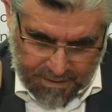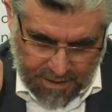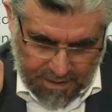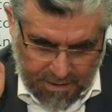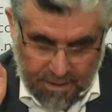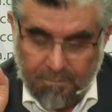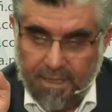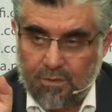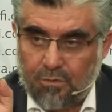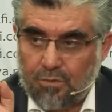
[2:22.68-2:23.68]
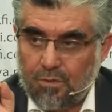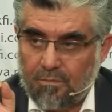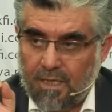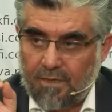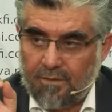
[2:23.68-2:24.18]
E dedim belki düzgün
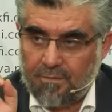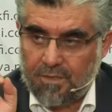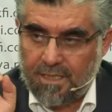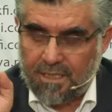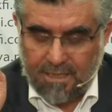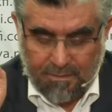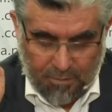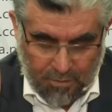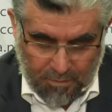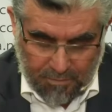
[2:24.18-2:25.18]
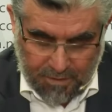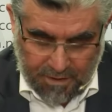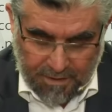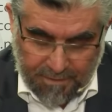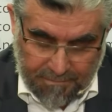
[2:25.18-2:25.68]
meal vermişlerdir ama olmamış gene.